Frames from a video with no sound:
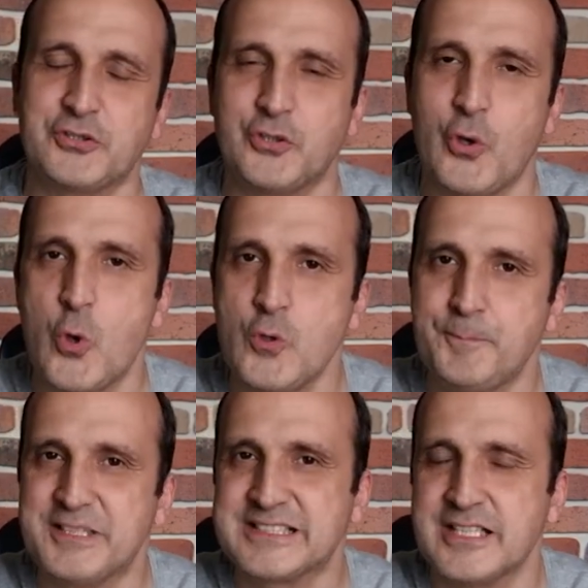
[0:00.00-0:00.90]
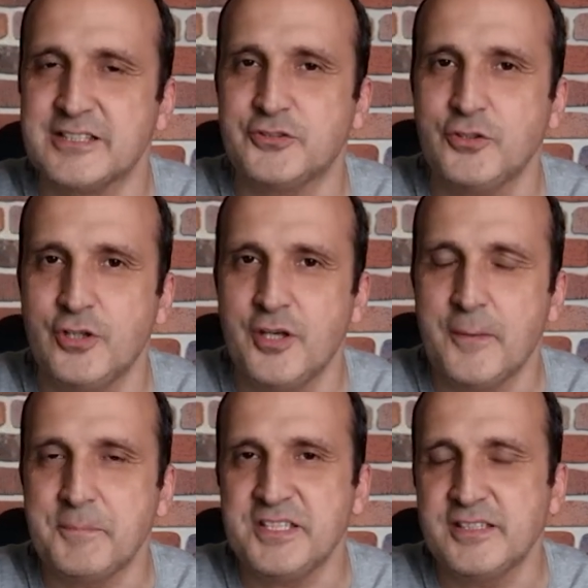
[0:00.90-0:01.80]
diyor ölü pikseli diyor
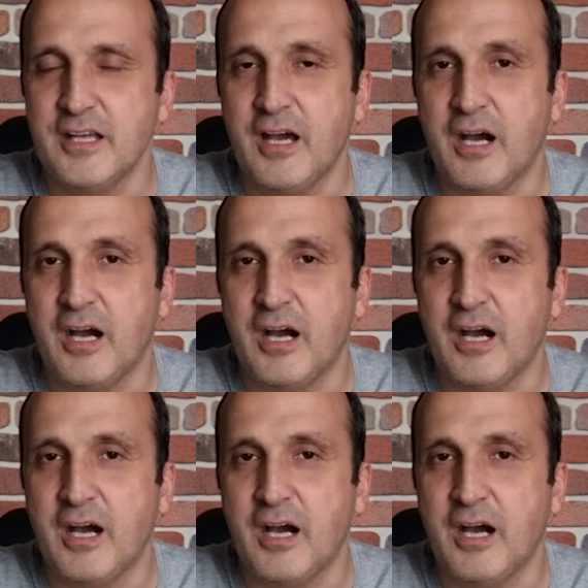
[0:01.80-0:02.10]
bir